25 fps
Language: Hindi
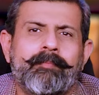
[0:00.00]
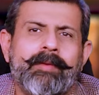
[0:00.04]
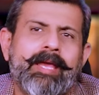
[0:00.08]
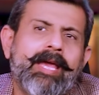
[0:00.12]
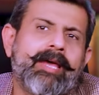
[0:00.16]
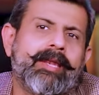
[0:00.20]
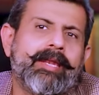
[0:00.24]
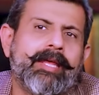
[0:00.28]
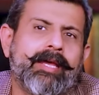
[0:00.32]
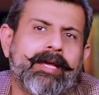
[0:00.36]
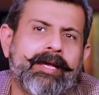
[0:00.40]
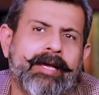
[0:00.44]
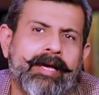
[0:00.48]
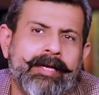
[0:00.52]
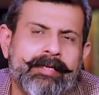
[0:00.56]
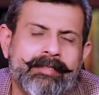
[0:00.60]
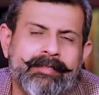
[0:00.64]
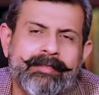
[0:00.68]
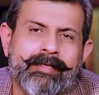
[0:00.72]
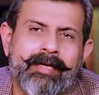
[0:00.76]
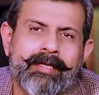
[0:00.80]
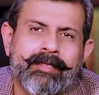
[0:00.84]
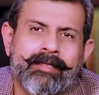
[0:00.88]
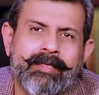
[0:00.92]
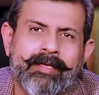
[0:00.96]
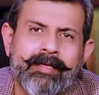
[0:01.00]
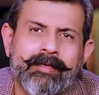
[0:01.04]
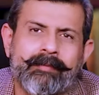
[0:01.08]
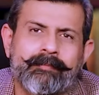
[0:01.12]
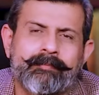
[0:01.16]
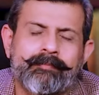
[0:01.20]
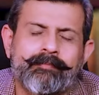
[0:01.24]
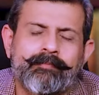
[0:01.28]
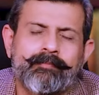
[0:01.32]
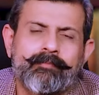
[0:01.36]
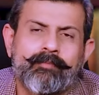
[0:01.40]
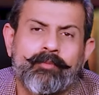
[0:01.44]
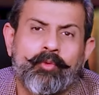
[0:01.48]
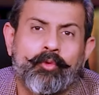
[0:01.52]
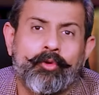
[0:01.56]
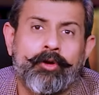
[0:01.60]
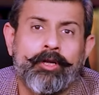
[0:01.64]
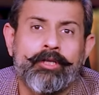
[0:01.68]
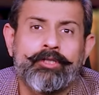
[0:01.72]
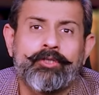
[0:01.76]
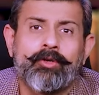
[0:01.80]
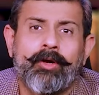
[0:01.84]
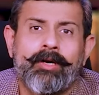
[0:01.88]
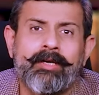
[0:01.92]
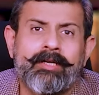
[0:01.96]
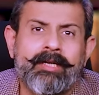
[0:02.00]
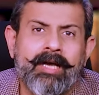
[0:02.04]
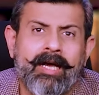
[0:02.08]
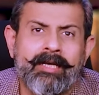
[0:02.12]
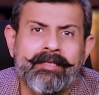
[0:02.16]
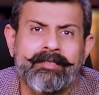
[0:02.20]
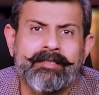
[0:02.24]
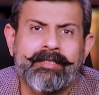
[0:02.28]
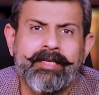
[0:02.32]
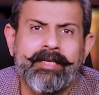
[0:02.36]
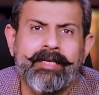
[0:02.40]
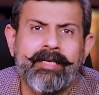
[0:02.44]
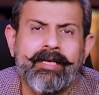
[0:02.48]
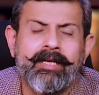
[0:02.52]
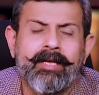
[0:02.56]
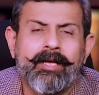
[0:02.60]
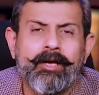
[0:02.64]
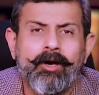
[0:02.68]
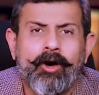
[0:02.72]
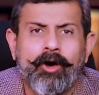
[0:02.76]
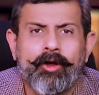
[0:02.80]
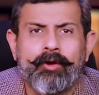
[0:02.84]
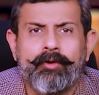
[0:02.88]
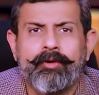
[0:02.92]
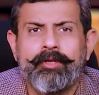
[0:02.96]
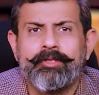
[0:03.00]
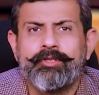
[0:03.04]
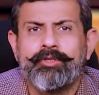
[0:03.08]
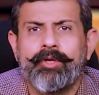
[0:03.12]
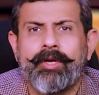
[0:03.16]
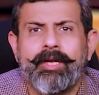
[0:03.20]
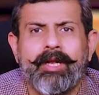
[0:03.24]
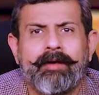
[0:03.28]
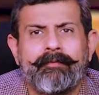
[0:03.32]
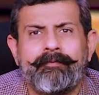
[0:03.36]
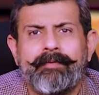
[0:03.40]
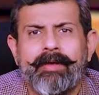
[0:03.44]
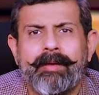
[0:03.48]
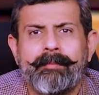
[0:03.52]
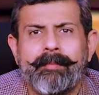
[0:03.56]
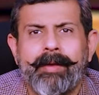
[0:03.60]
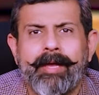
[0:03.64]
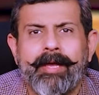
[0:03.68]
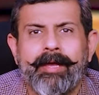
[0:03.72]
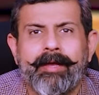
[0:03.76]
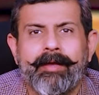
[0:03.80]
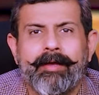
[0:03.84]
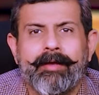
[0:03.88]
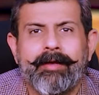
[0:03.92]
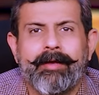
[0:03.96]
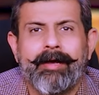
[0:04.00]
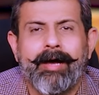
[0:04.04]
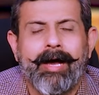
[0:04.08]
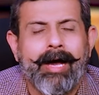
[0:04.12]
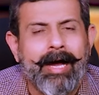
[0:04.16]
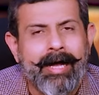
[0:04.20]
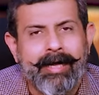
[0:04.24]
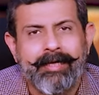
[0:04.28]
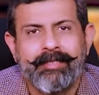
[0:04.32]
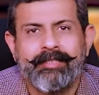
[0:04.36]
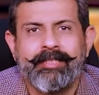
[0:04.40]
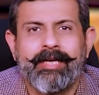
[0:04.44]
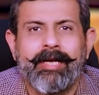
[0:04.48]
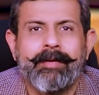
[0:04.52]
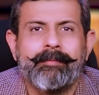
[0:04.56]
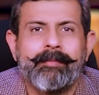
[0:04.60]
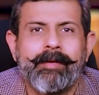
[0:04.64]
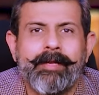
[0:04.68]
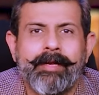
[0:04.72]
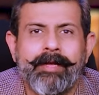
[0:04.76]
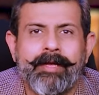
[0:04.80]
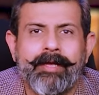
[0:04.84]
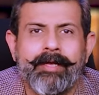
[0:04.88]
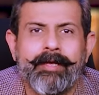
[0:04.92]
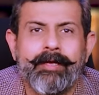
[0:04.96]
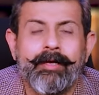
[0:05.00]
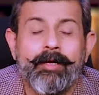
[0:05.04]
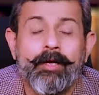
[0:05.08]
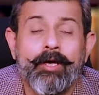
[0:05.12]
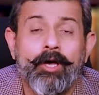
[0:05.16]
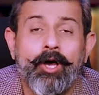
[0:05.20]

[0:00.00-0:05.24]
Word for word: पीएनए का हिस्सा थी 1988 और 1990 में आईजीआई में रही